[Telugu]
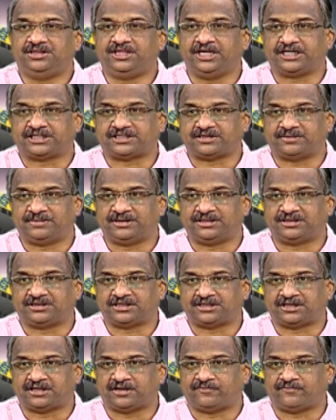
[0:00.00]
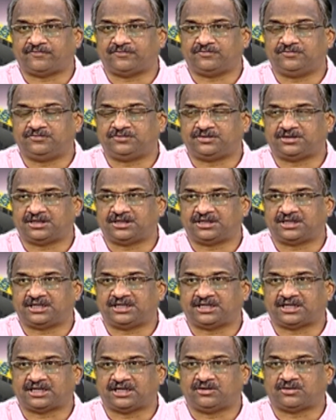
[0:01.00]
దేశం అంతటా ఉంటారు
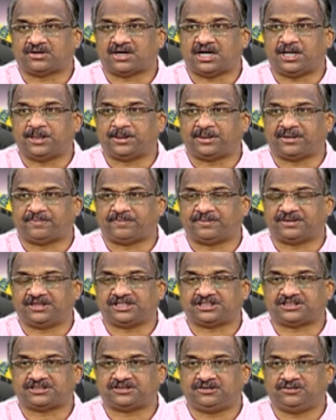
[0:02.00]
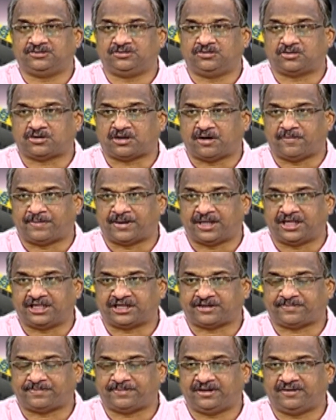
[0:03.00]
కనుక ఒక ఆంధ్రప్రదేశ్లో ఒక్క
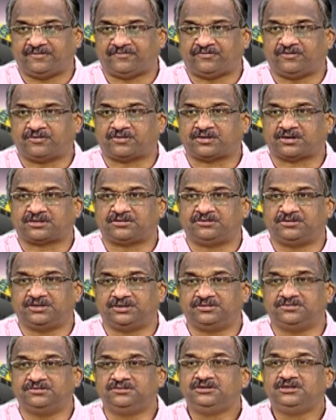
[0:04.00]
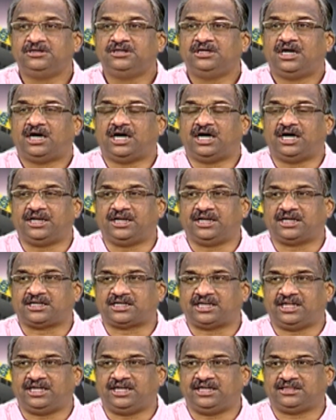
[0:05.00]
ప్రాజెక్ట్ పైన ఫోకస్ ఉండదు
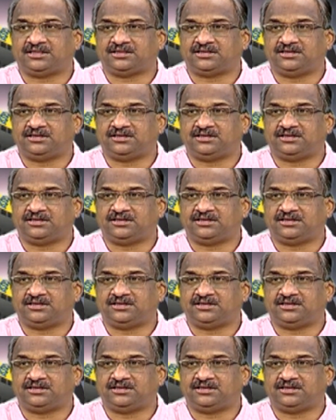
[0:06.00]
అన్నట్లే